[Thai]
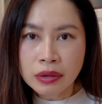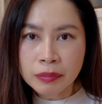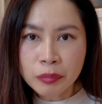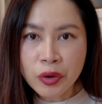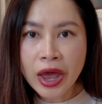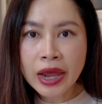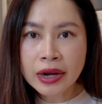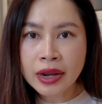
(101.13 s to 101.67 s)
แบ
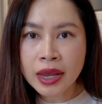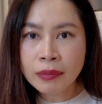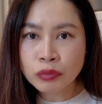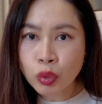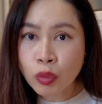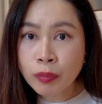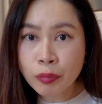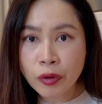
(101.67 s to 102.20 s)
รนด์เนม
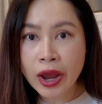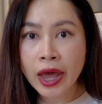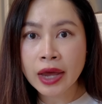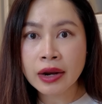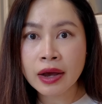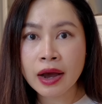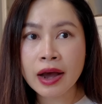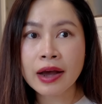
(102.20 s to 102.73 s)
ทุกแบรนด์
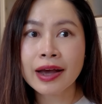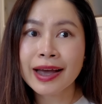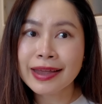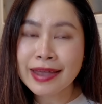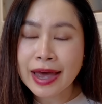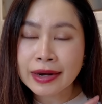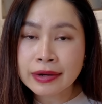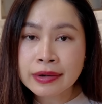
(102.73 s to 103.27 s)
นะคะข
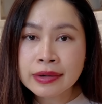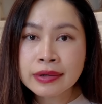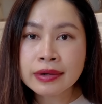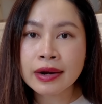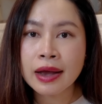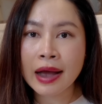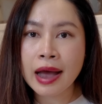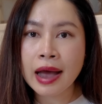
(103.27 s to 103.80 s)
ยันขึ้น
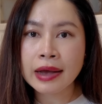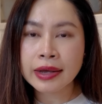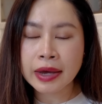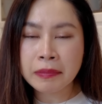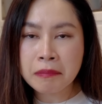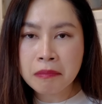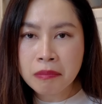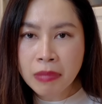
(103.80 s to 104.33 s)
ราคากัน
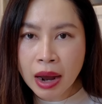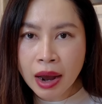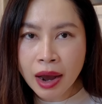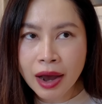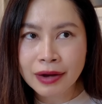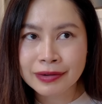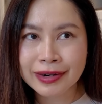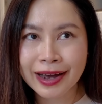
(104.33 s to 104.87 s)
มา
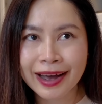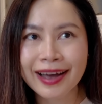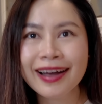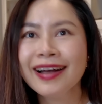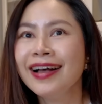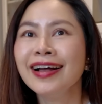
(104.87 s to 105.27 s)
กนะคะ